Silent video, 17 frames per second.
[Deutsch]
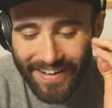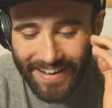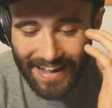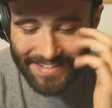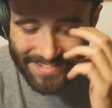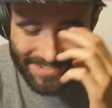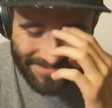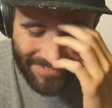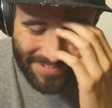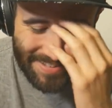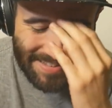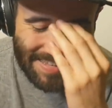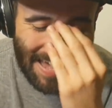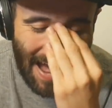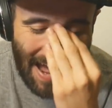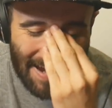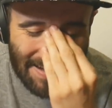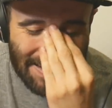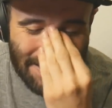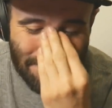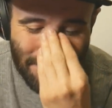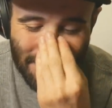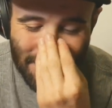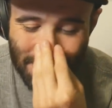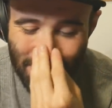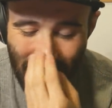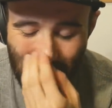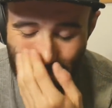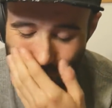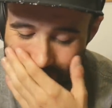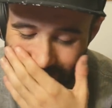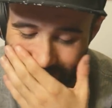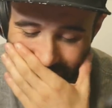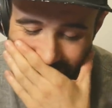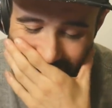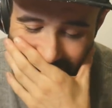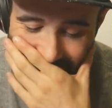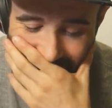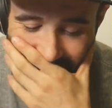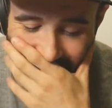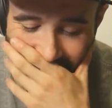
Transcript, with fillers: Das wird kein deeper Track, bitte nicht.